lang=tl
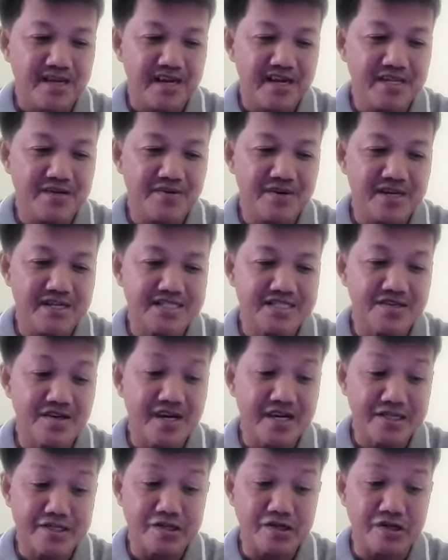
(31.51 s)
Anyway, so
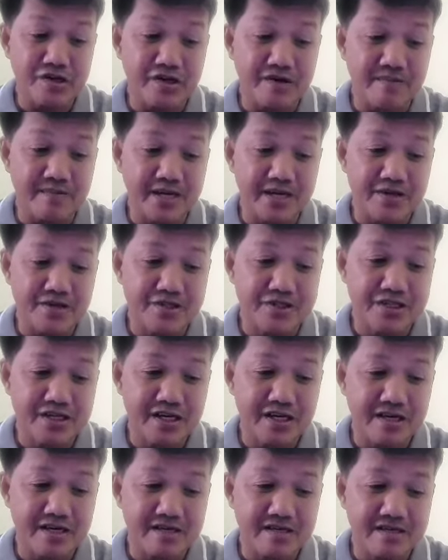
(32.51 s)
ito, meron
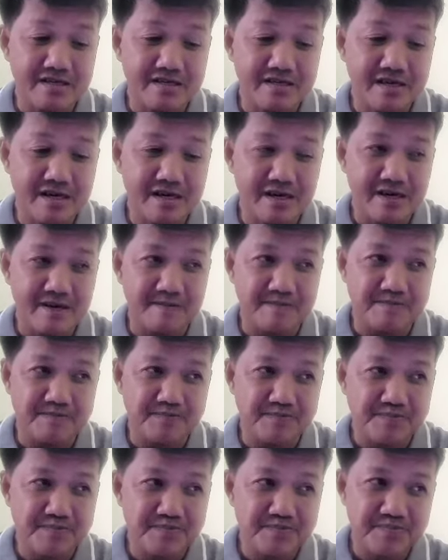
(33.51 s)
siyang,
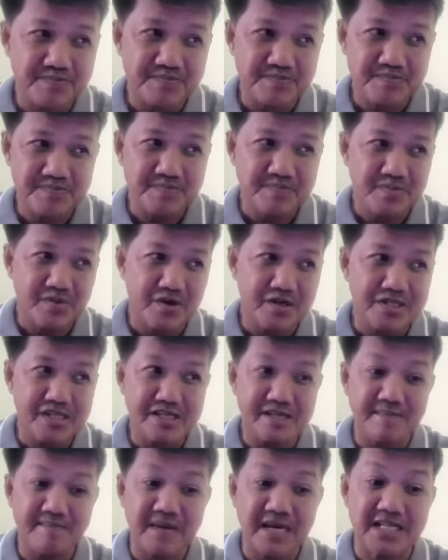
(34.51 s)
um, or
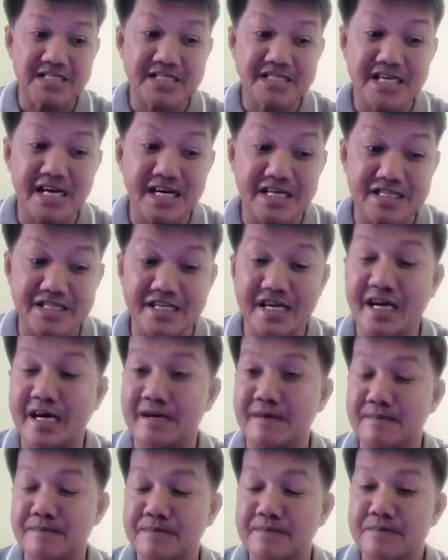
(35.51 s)
dinipend
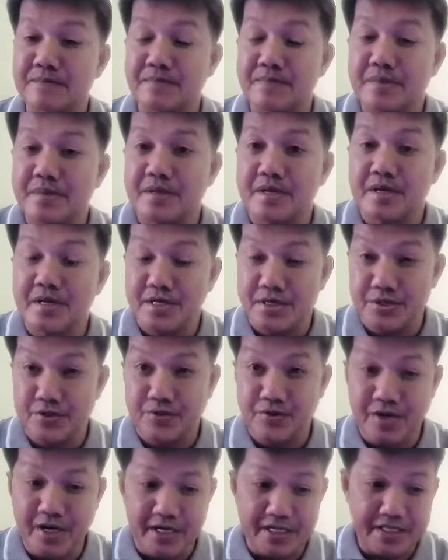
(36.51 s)
niya
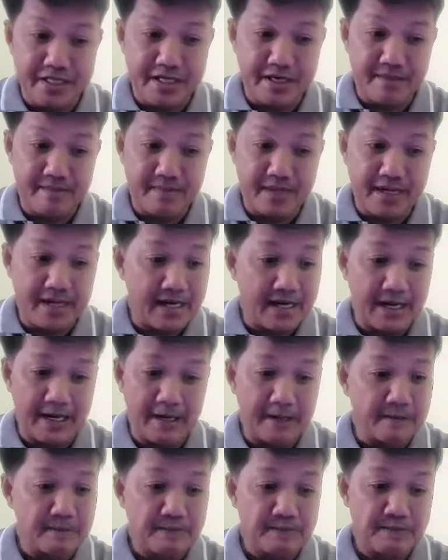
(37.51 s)
yung kanyang
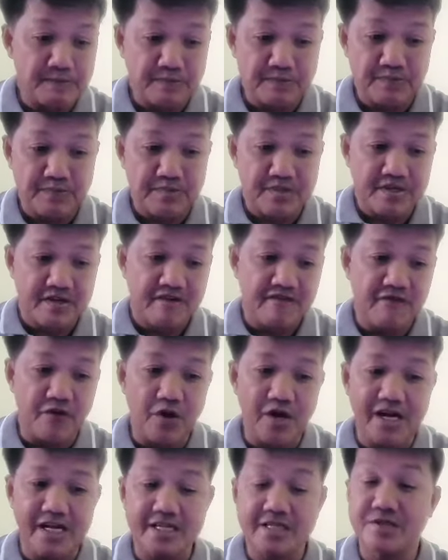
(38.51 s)
mga
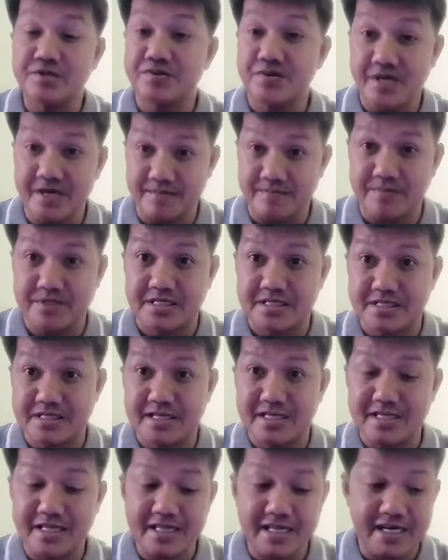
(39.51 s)
foreign trips.
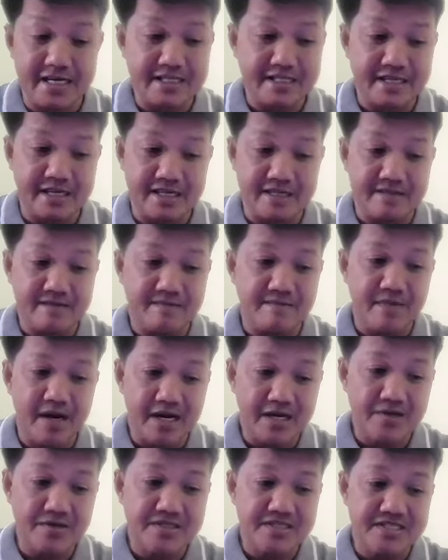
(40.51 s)
Tignan natin.
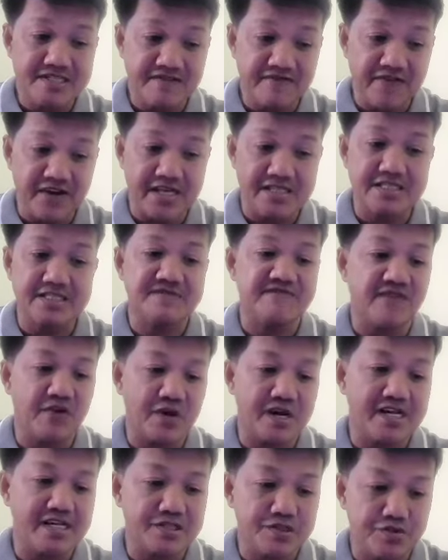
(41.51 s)
Marcos defends
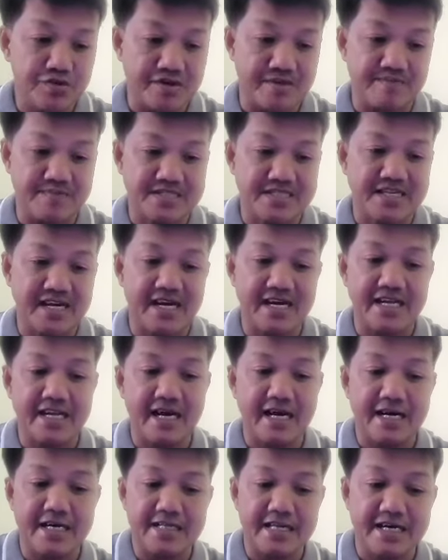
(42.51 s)
foreign trips.
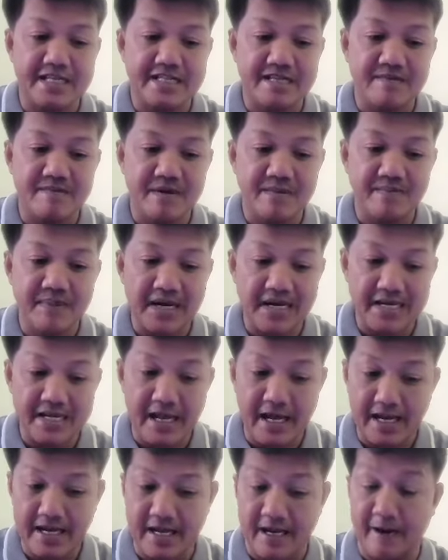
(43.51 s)
Kailangan nating
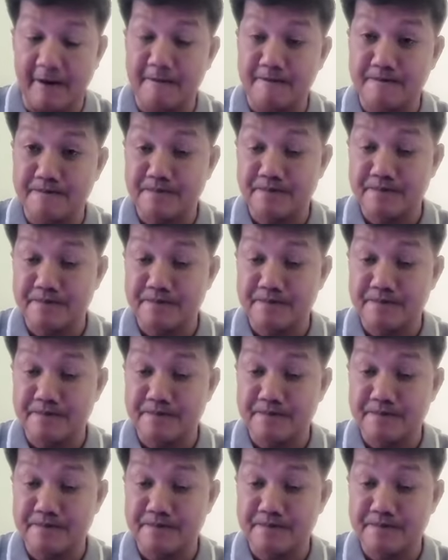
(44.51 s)
magpakilala.